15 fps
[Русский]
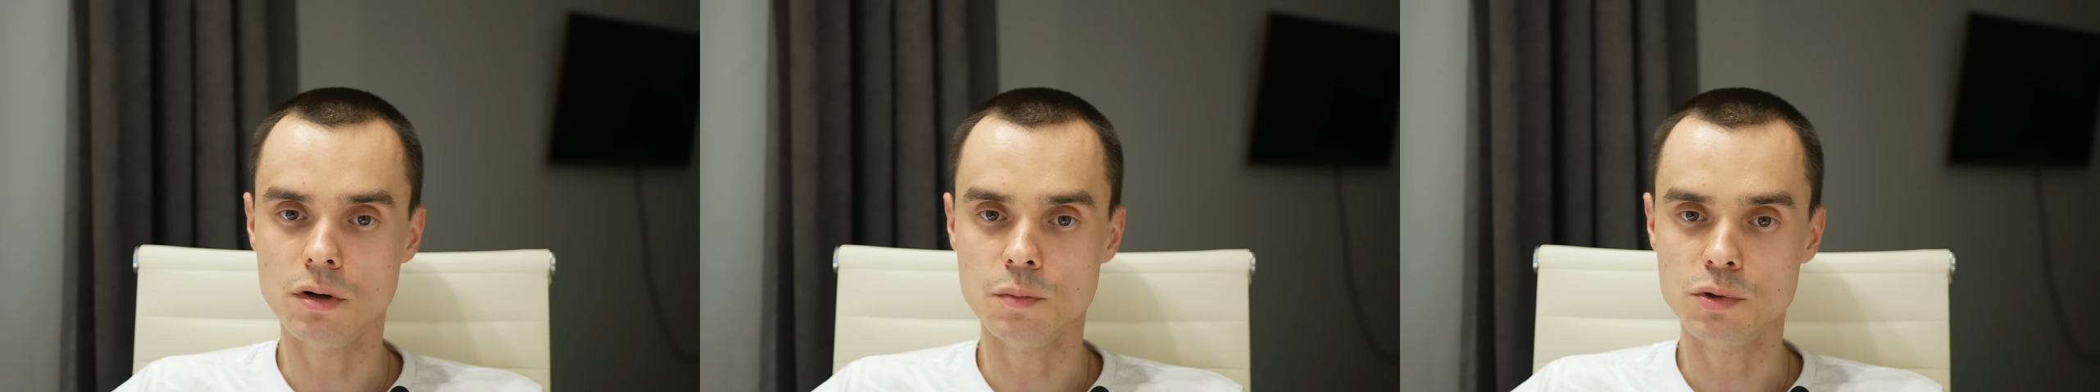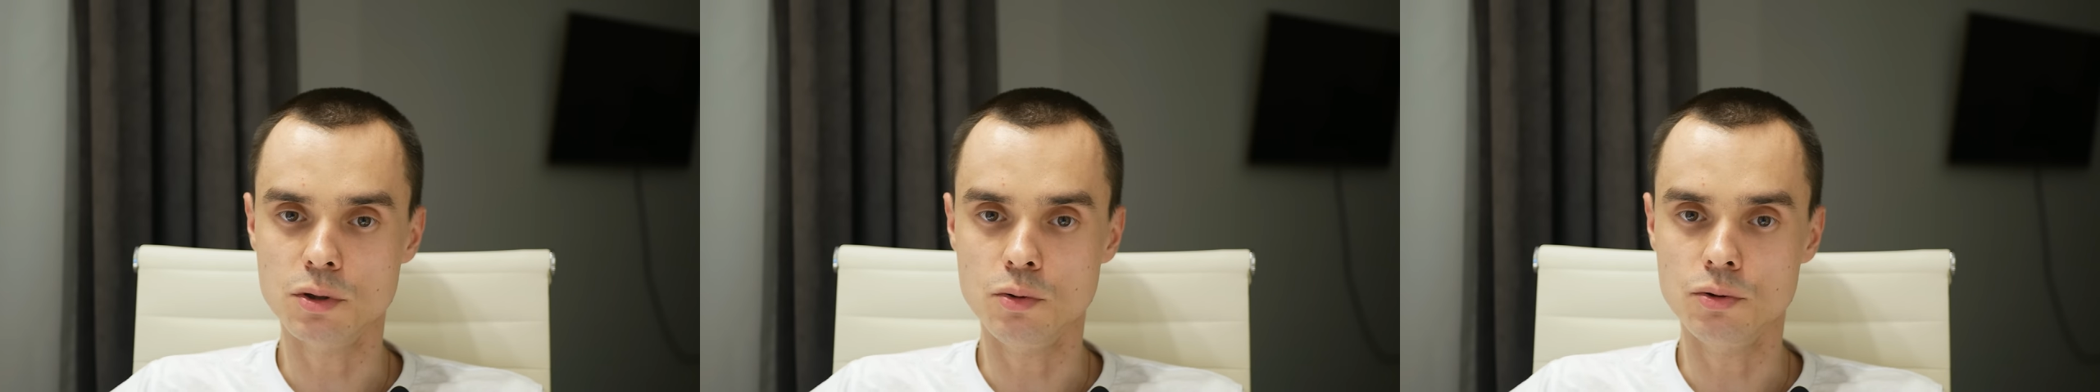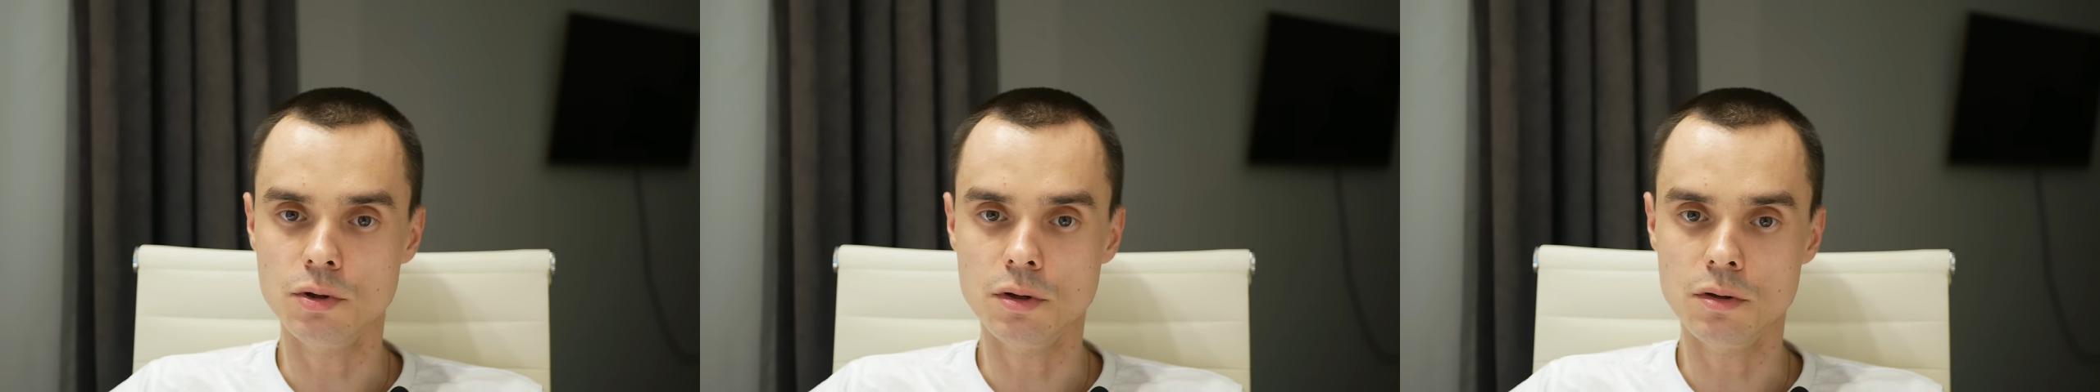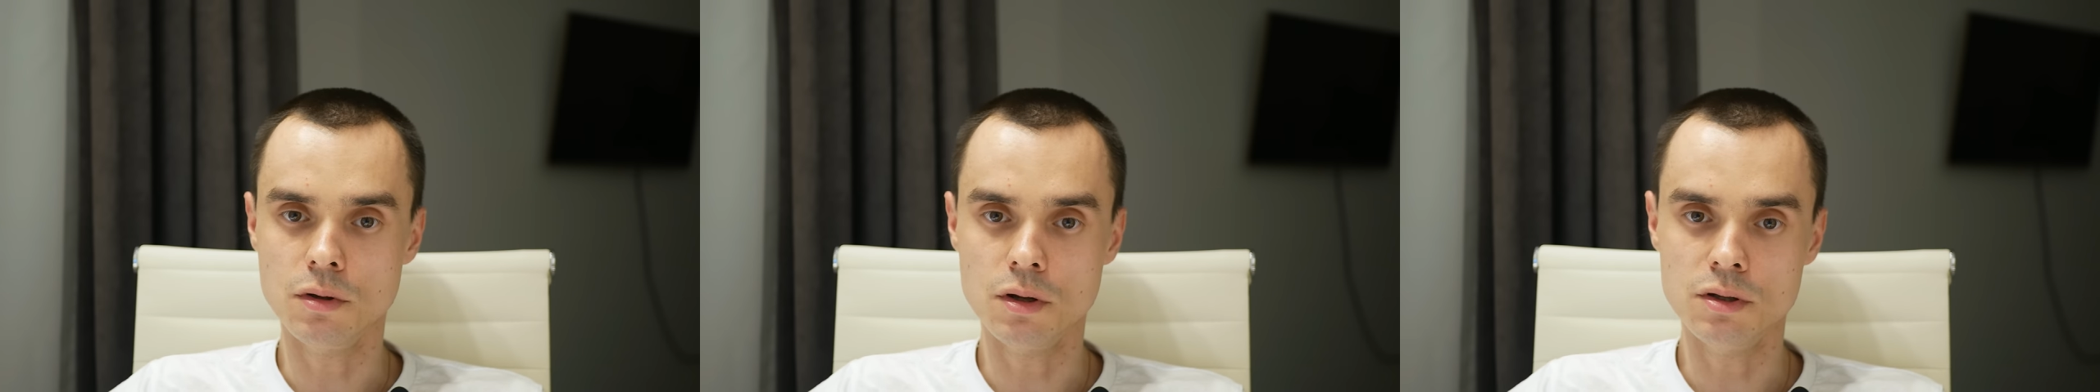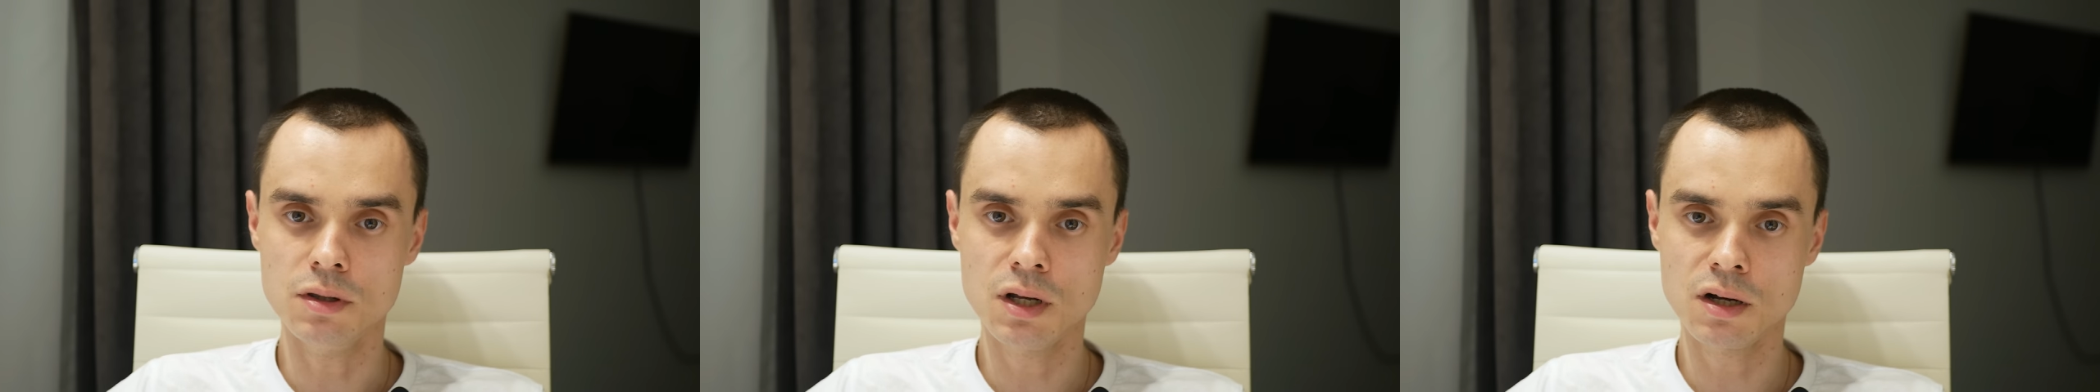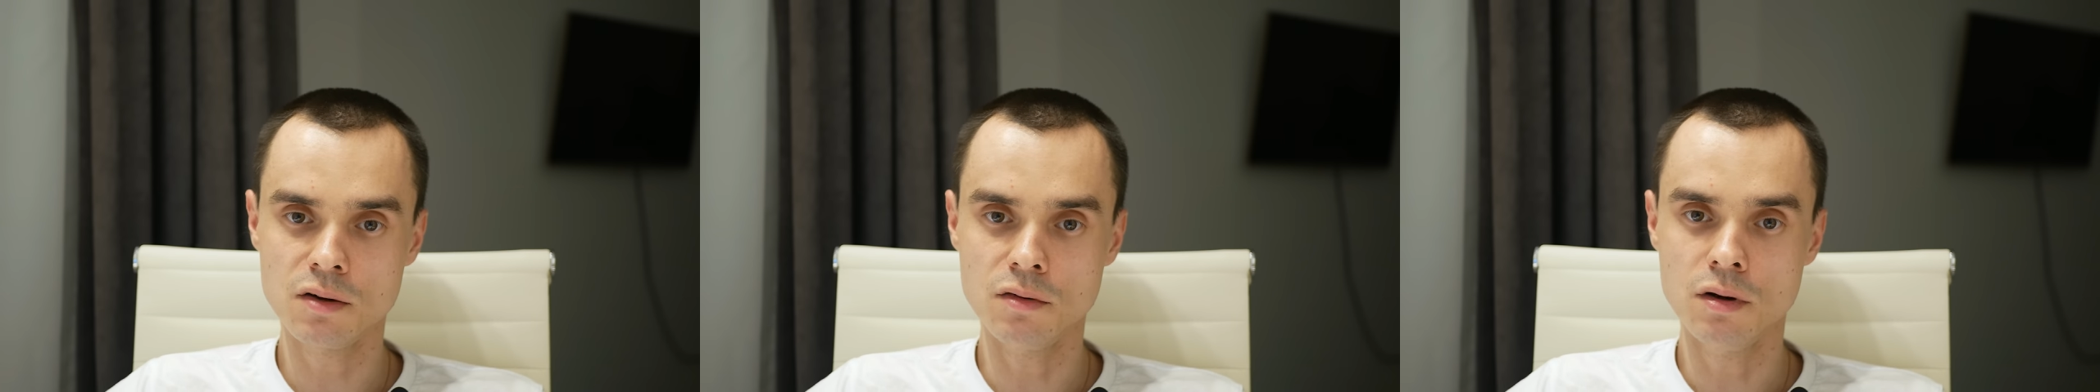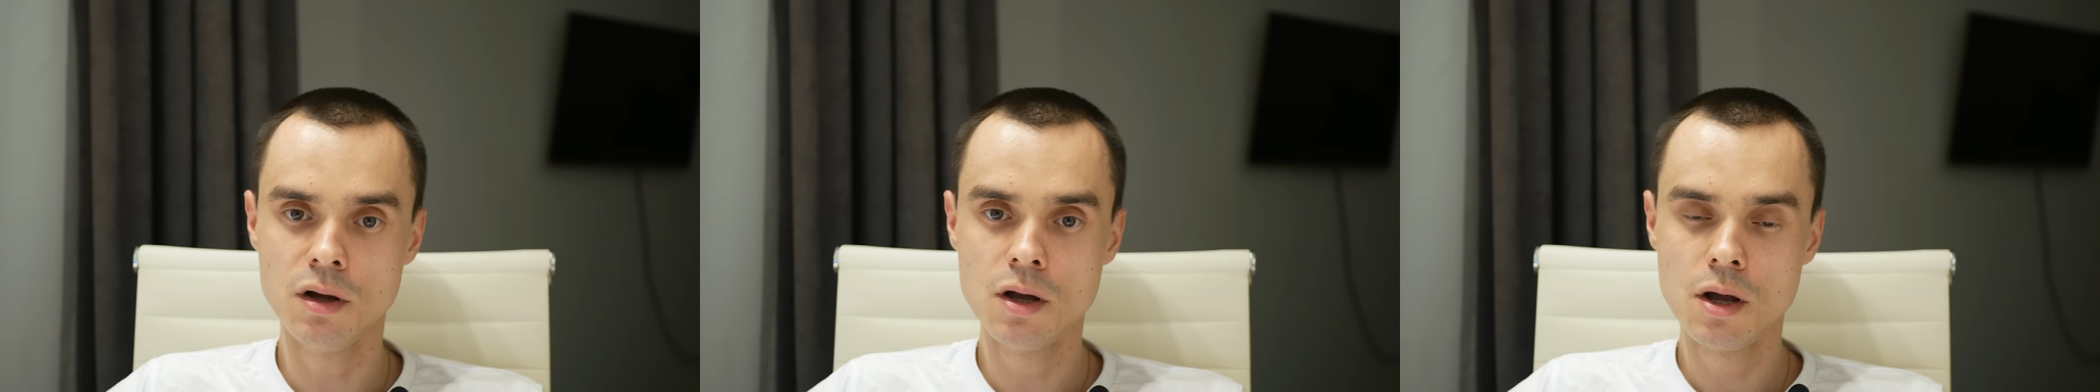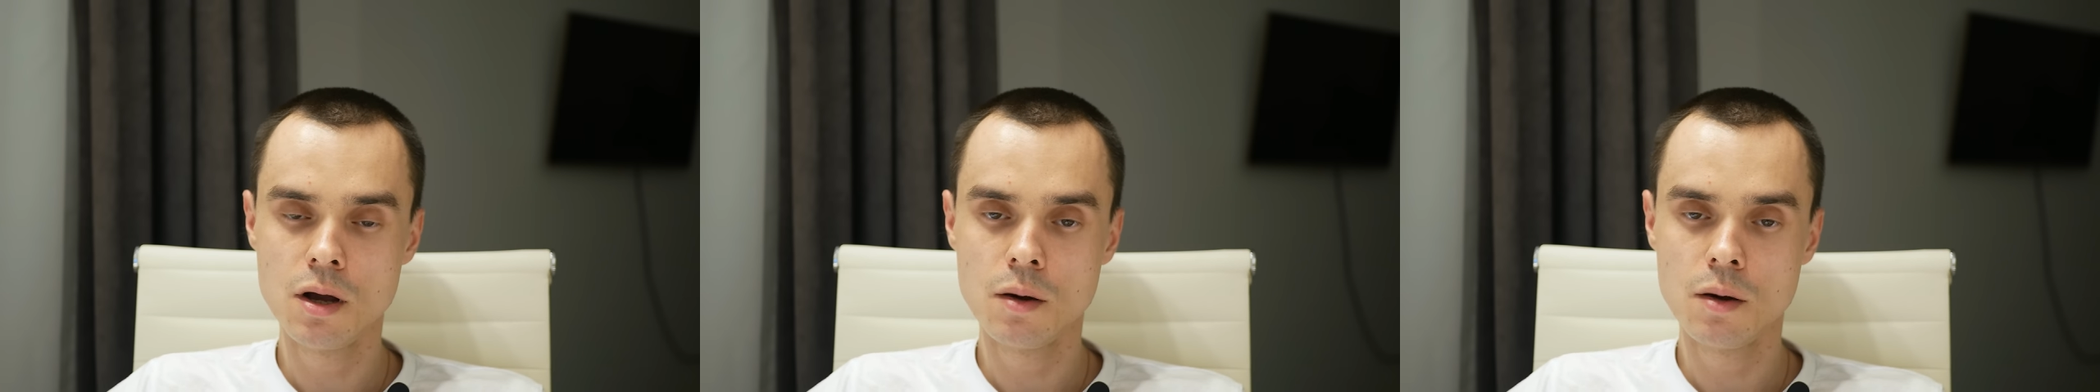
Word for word: абсолютно одинаково,